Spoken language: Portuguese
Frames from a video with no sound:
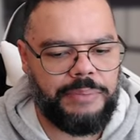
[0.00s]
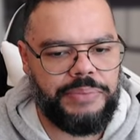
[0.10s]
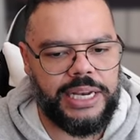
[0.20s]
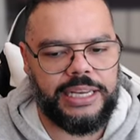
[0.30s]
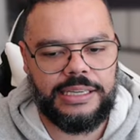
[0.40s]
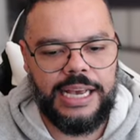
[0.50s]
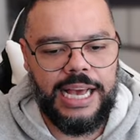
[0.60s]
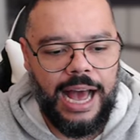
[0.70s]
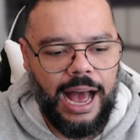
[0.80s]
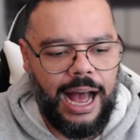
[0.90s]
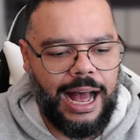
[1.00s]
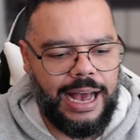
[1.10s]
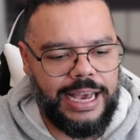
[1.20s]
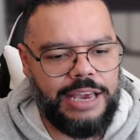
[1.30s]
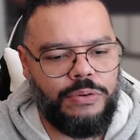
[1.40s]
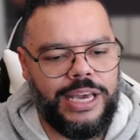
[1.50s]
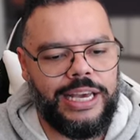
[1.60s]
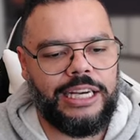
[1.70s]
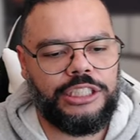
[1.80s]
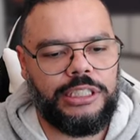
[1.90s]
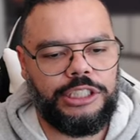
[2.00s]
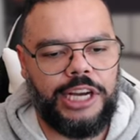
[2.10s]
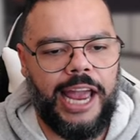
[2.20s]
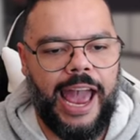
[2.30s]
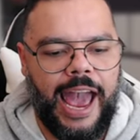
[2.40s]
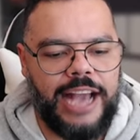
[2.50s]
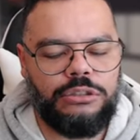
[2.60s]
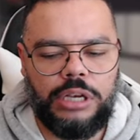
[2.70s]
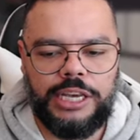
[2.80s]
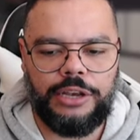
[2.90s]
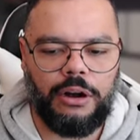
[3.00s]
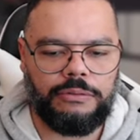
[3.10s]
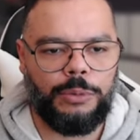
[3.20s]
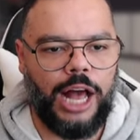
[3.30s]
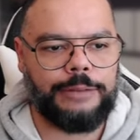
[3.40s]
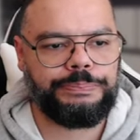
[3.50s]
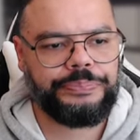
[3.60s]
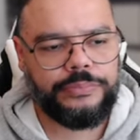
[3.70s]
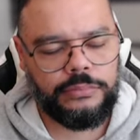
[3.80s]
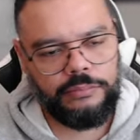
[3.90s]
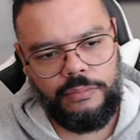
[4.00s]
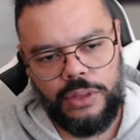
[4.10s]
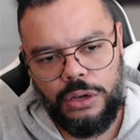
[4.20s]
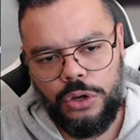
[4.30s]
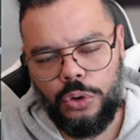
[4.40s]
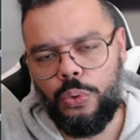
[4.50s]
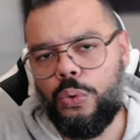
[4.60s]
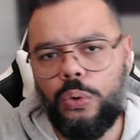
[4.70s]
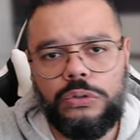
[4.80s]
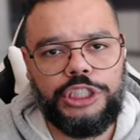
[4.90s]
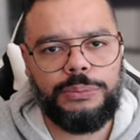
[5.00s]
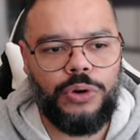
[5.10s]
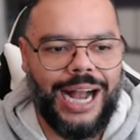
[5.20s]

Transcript: Beleza. Aí o que, que a gente quer? É isso aqui, ó. Vamos lá. O último